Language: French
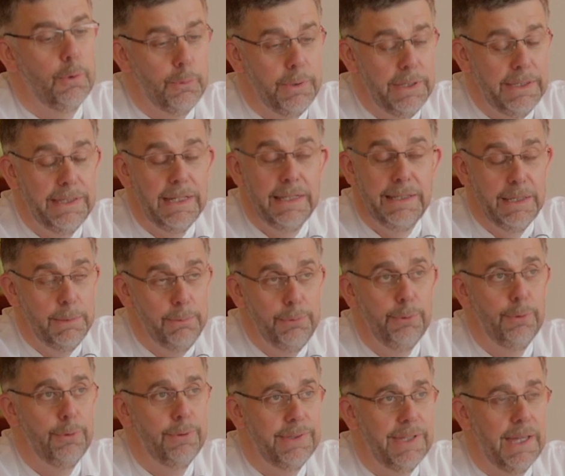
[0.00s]
Oui, dès le
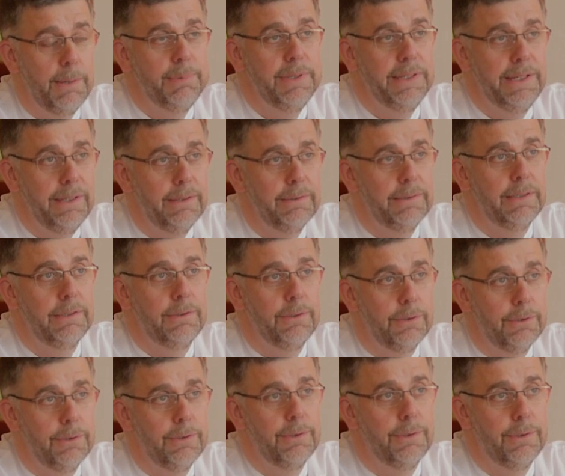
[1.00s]
début, on s'est impliqué dans cette
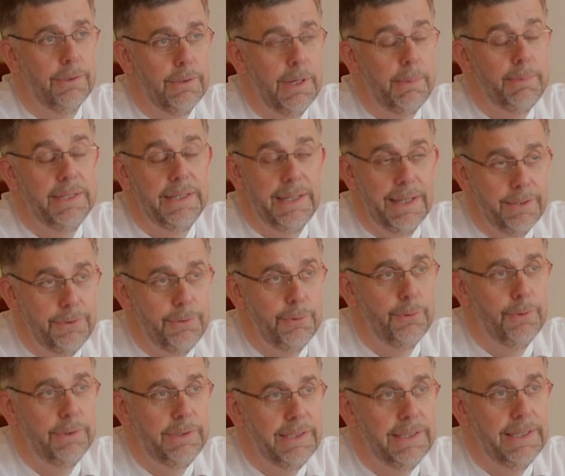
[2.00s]
euh,
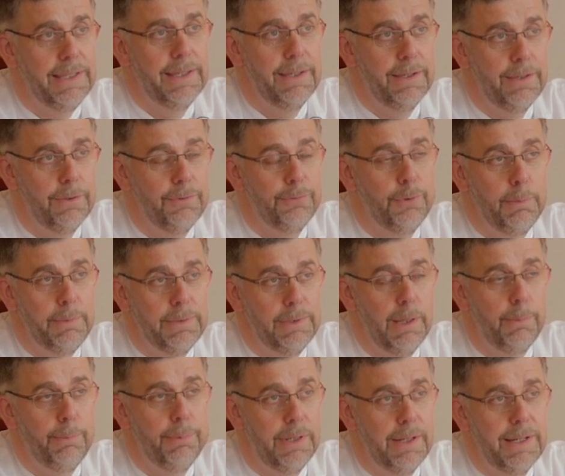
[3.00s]
application qui est
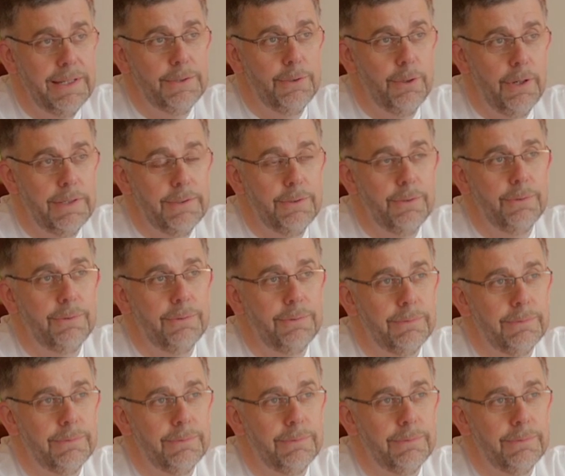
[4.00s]
formidable pour la restauration.